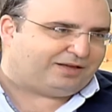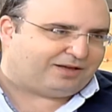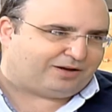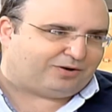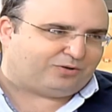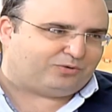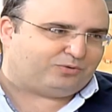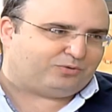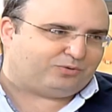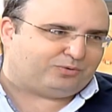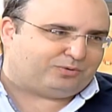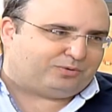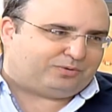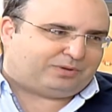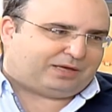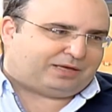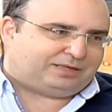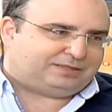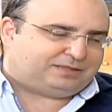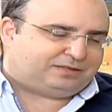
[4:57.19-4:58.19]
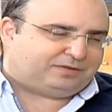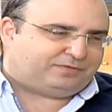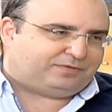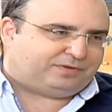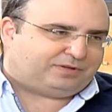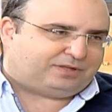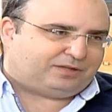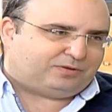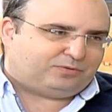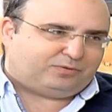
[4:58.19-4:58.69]
او رح يصير
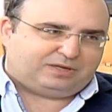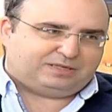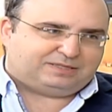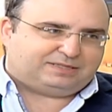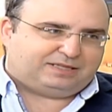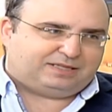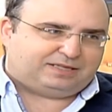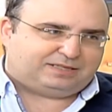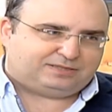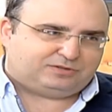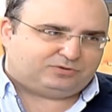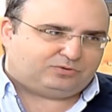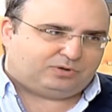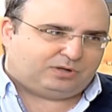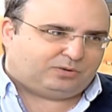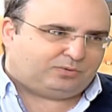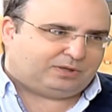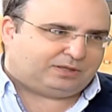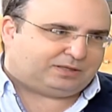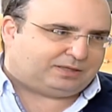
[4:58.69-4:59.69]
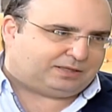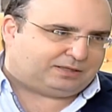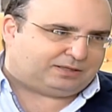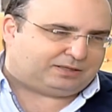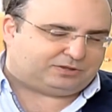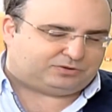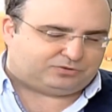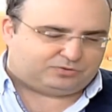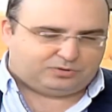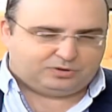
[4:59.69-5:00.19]
في ترويح سلكسيون اول ثلاث
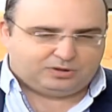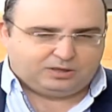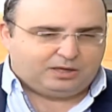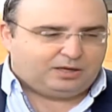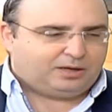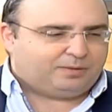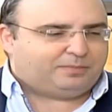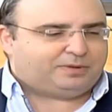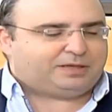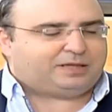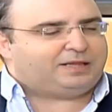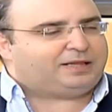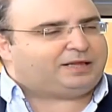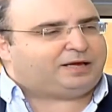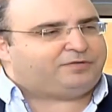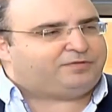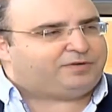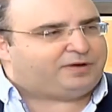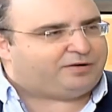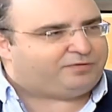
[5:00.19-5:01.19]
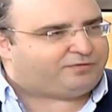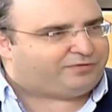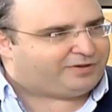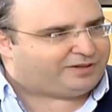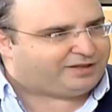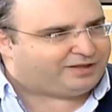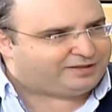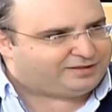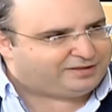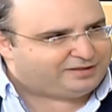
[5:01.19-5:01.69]
اشهر مثل الاي في اف
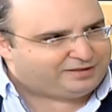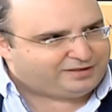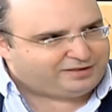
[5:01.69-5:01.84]
العاديه